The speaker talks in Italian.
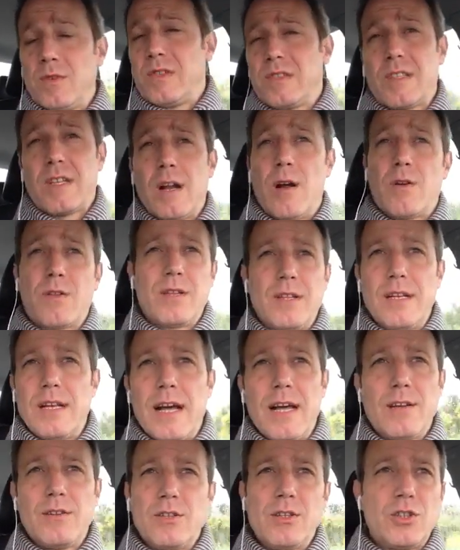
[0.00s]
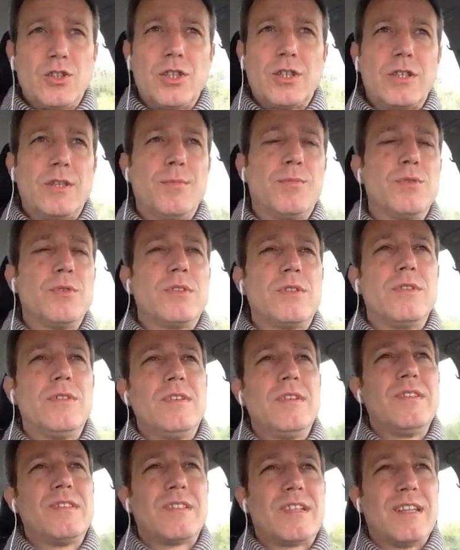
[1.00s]
e straordinario da certi punti di
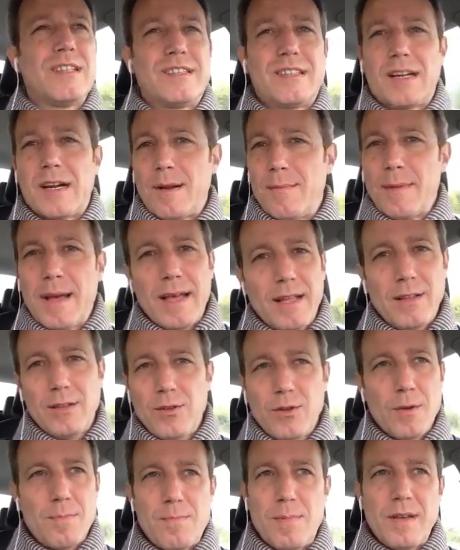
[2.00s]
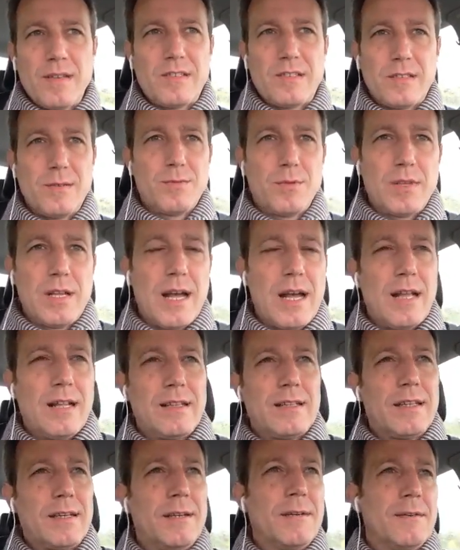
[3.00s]
vista e tremendo e pessimo da
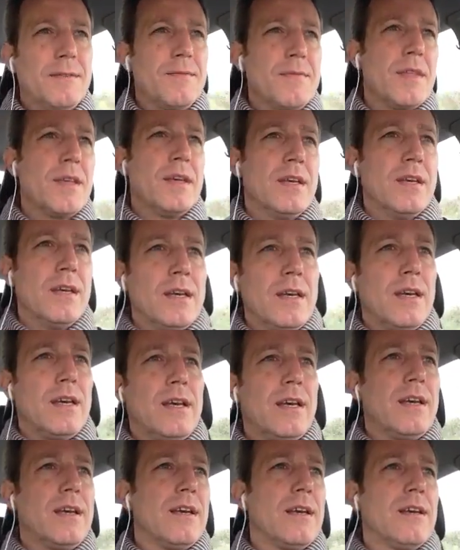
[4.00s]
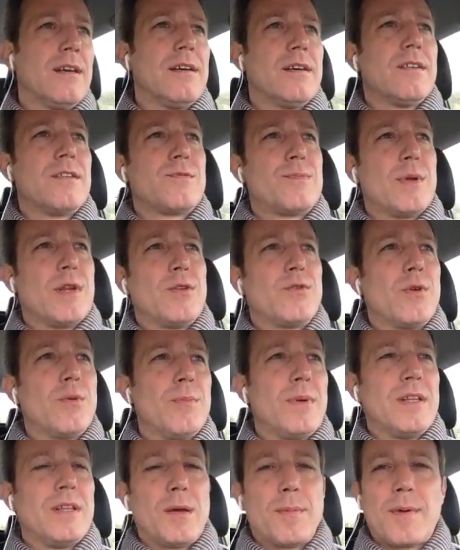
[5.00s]
altri. E
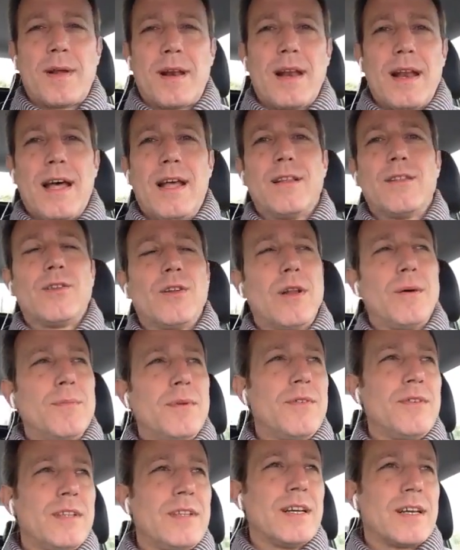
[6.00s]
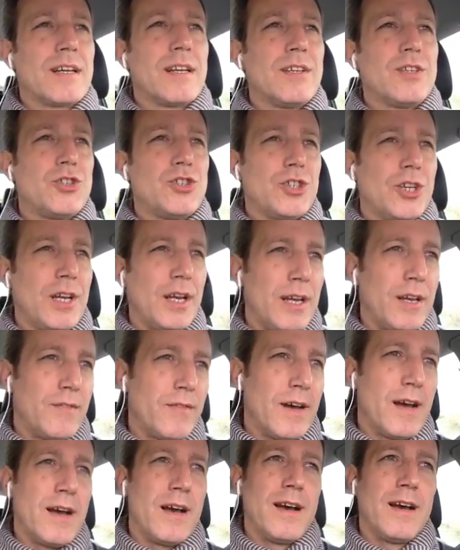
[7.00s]
spiritualmente parlando la mia vita
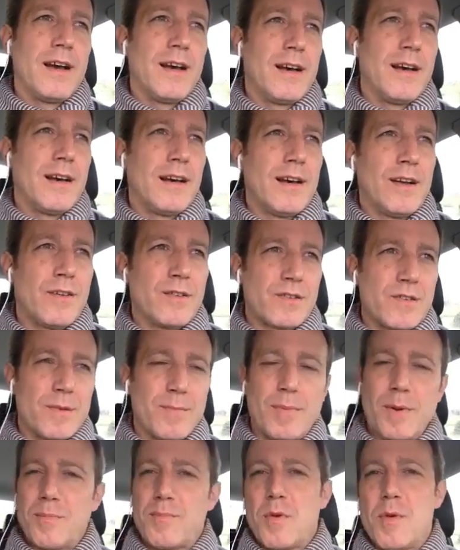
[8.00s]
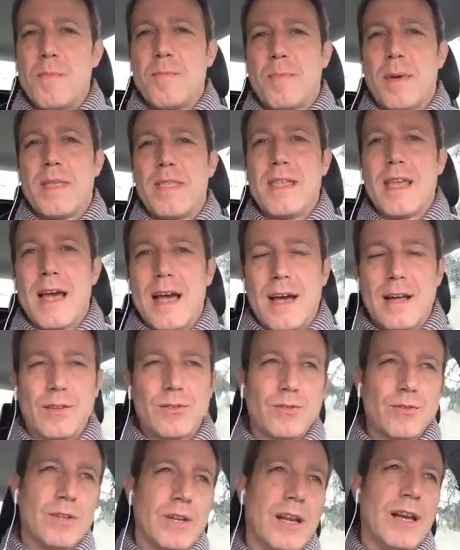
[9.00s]
cresceva, ero sempre più
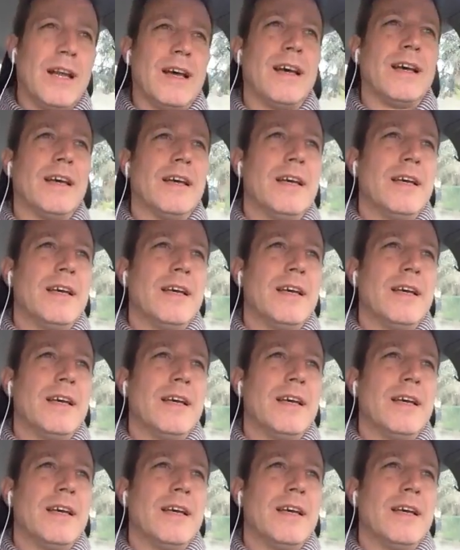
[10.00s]
impegnato nella